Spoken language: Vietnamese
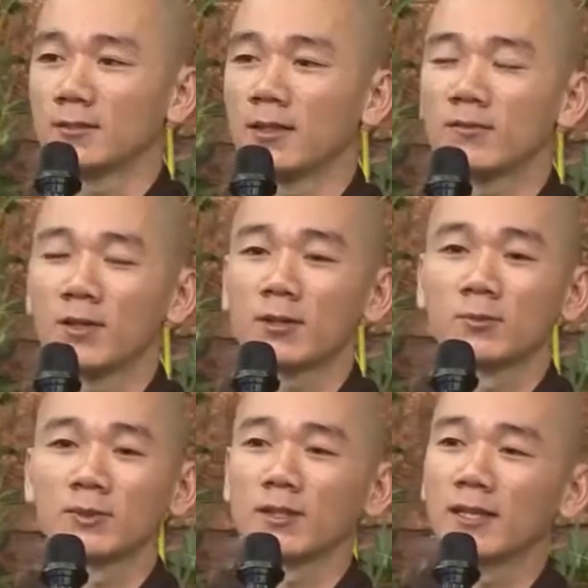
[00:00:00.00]
Đức Phật
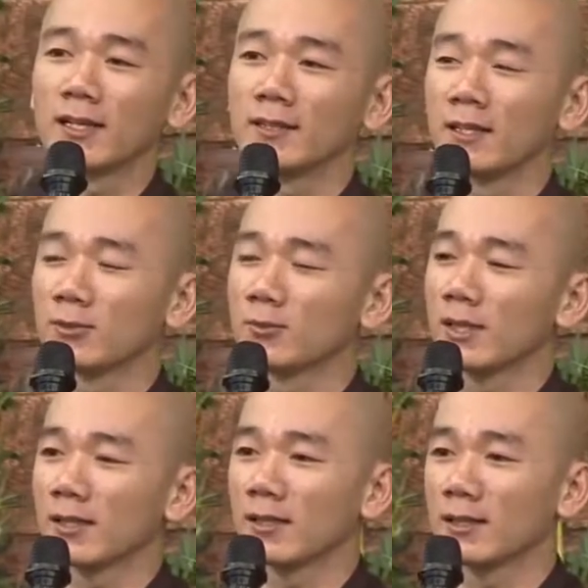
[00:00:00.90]
cũng từng đã dạy chúng
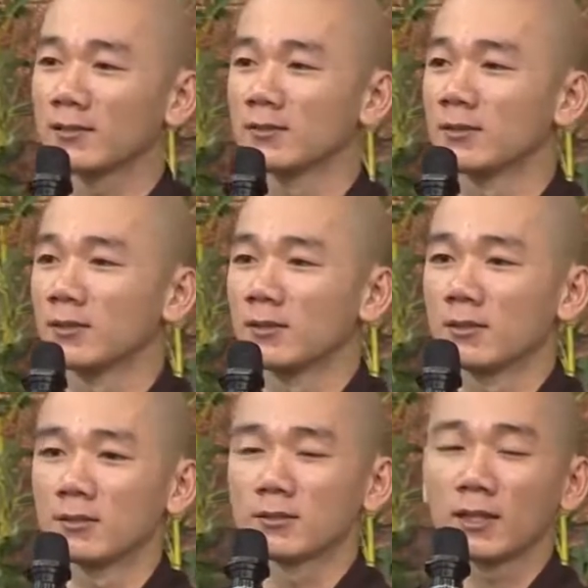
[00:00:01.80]
ta rằng
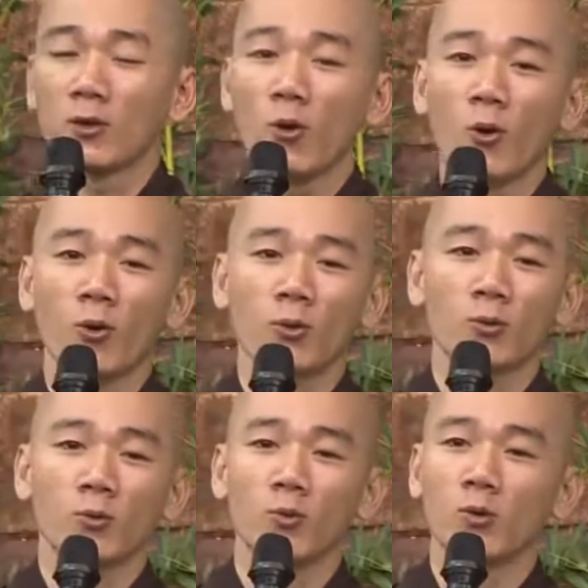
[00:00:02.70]
cái
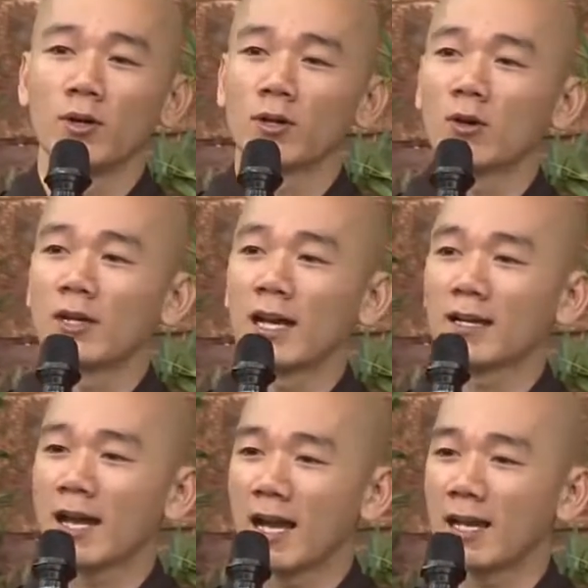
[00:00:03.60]
khổ của con
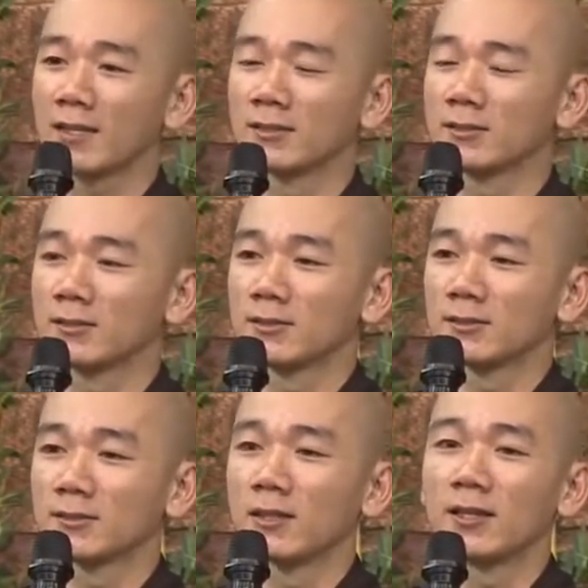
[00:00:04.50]
lạc đà
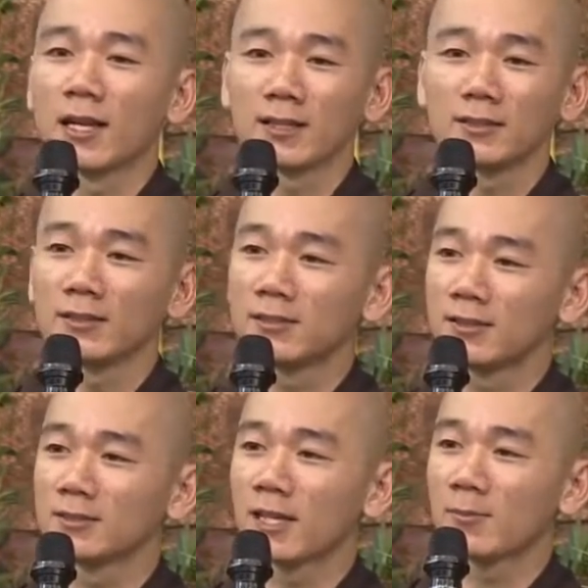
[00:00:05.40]
chở nặng đi
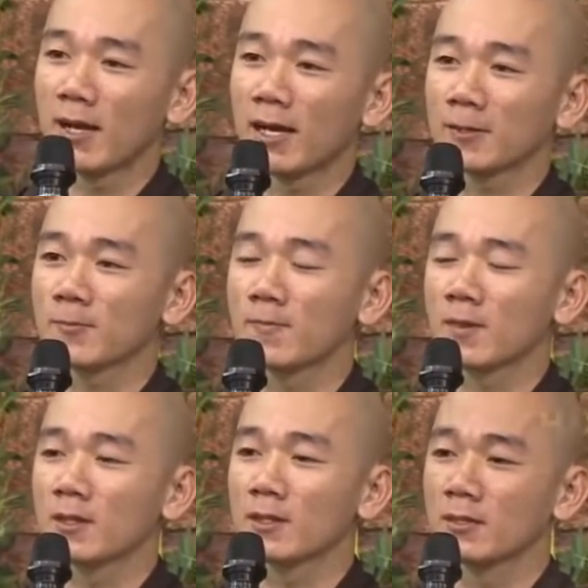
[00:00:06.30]
trên sa mạc
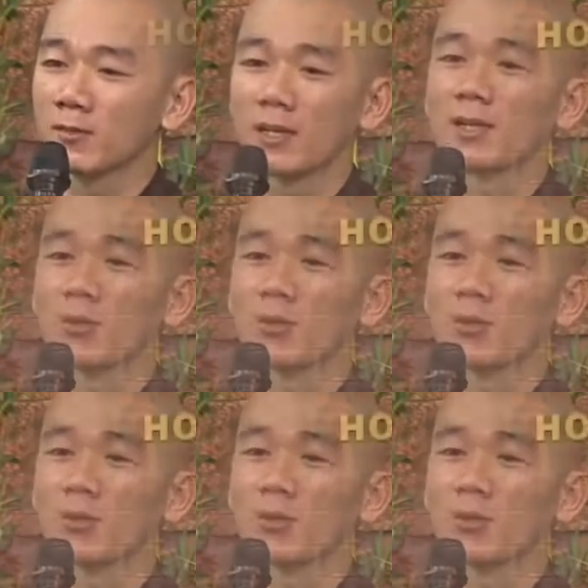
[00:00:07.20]
chưa phải